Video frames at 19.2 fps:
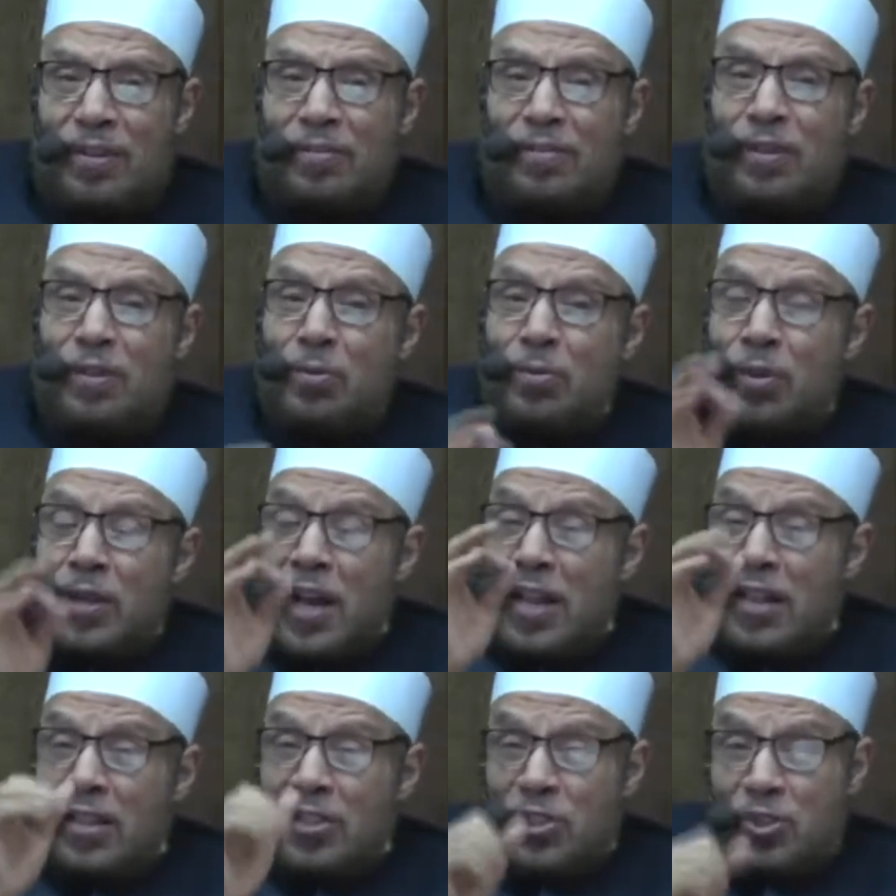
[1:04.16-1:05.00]
في نور
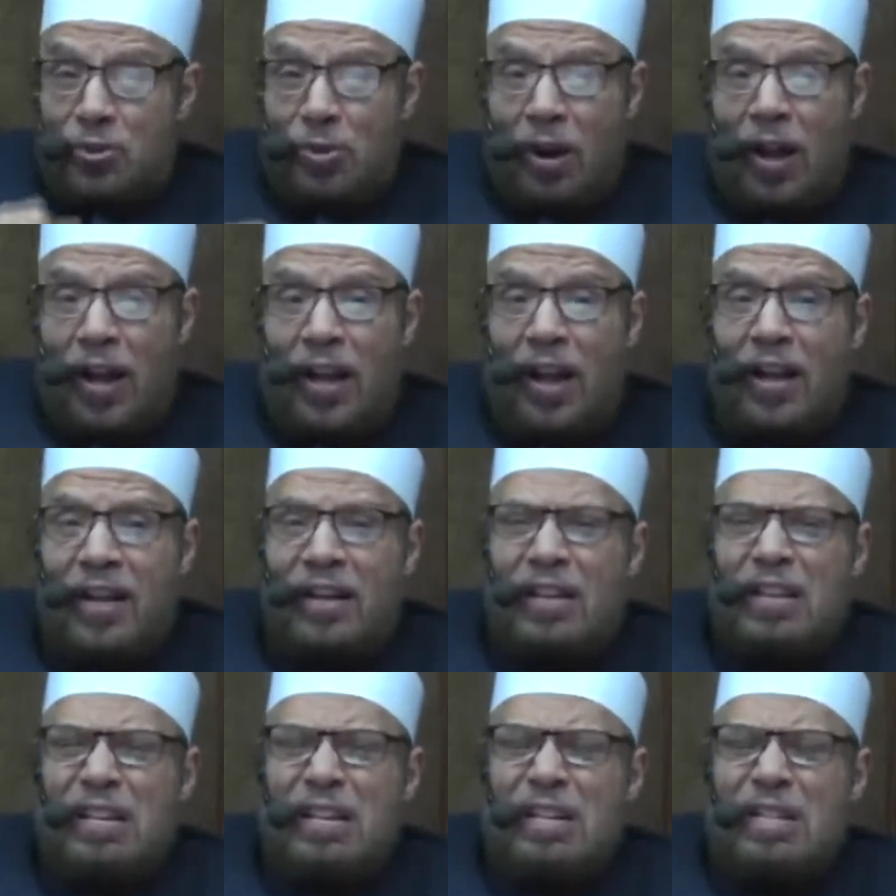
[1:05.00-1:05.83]
هذا الشعاع
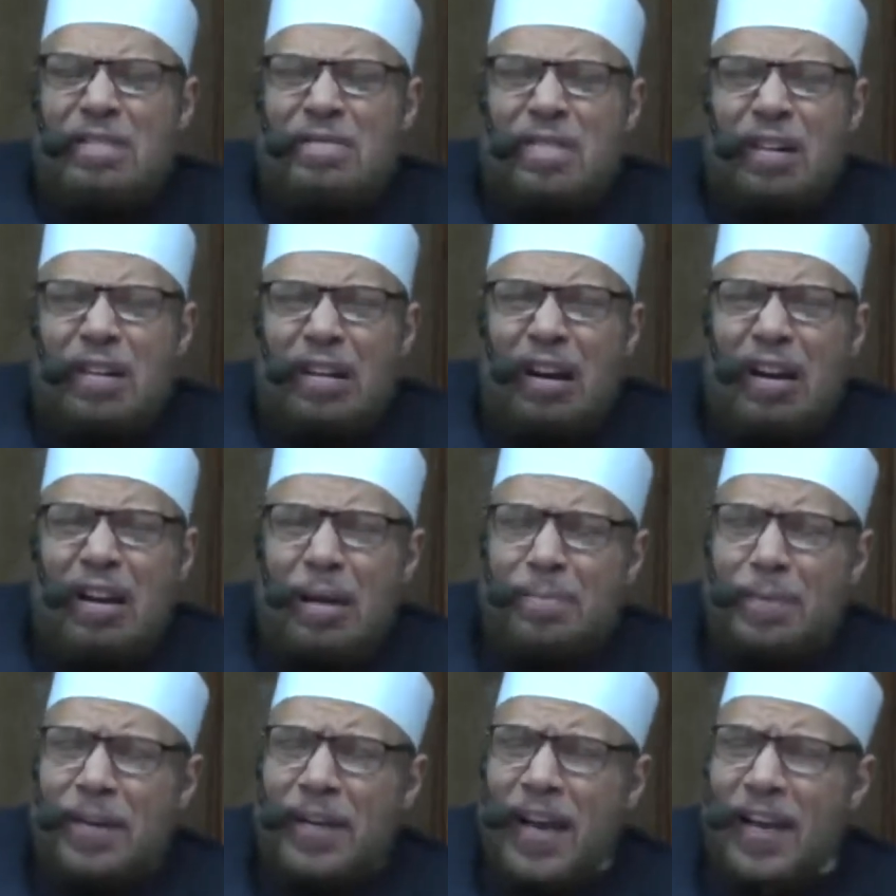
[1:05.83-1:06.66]

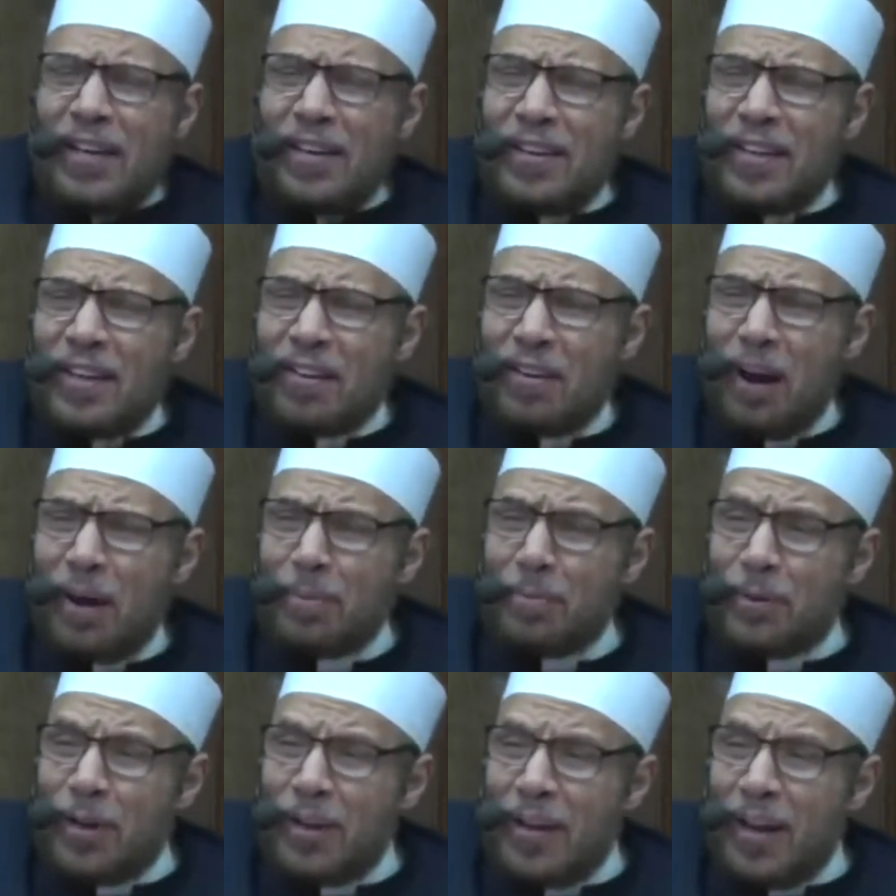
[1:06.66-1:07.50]
فقال من أنت
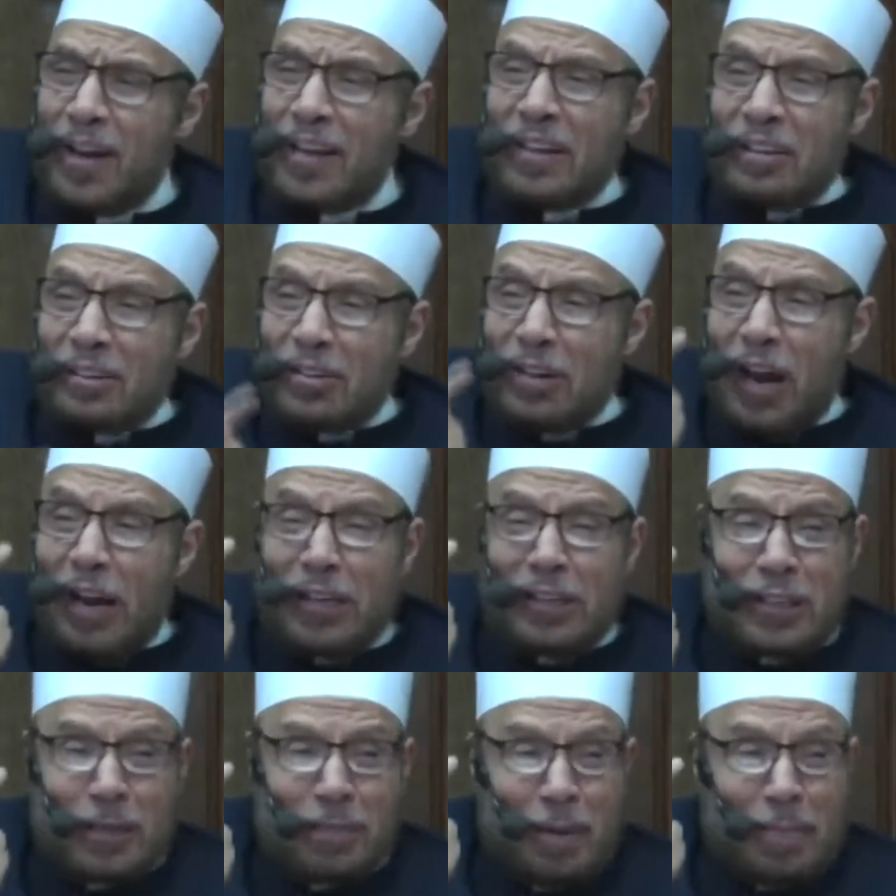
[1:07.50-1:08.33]
يرحمك الله
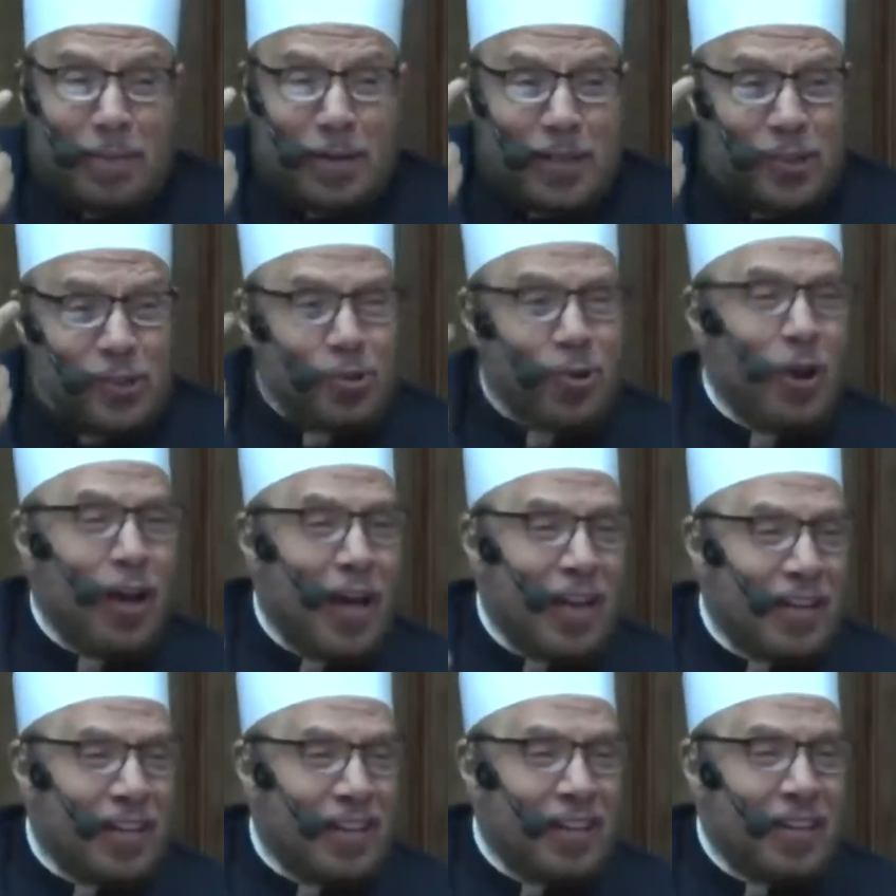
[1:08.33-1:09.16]
تعجب من
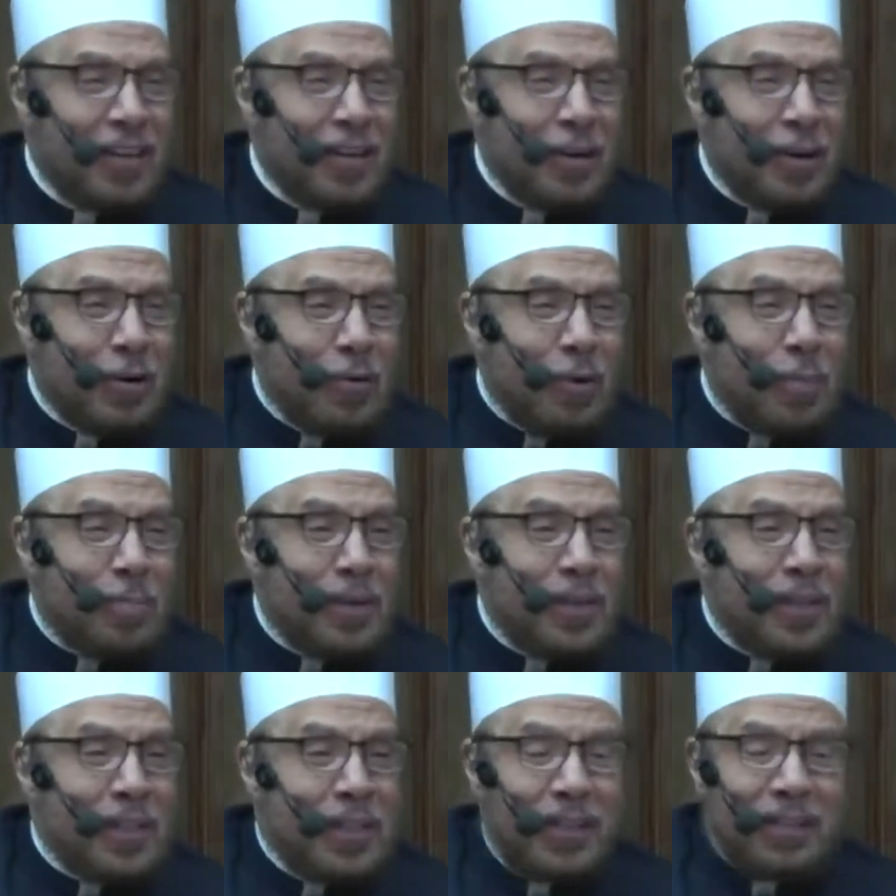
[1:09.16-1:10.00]
السؤال
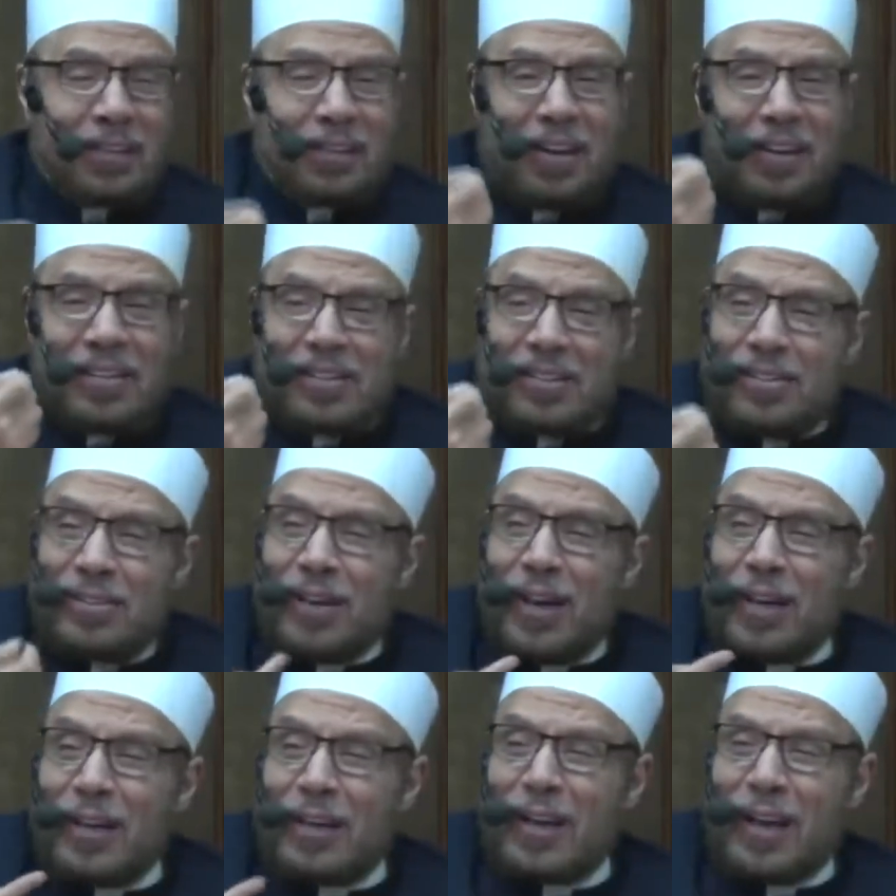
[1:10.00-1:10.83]
ومن دقة
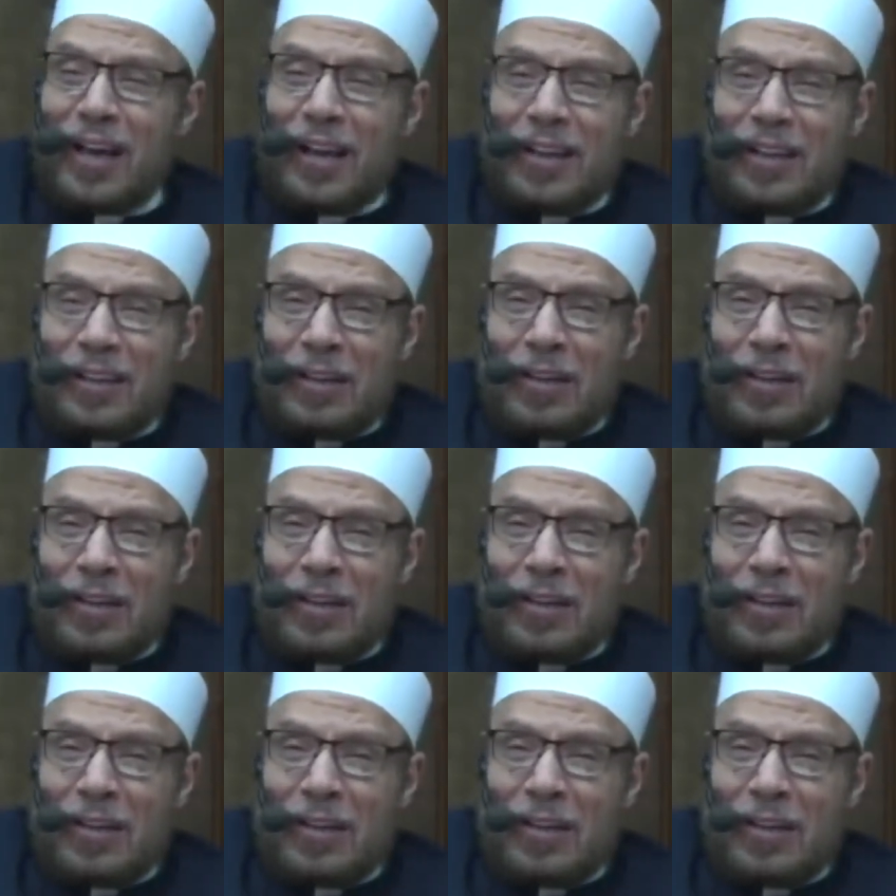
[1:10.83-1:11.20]
السائلة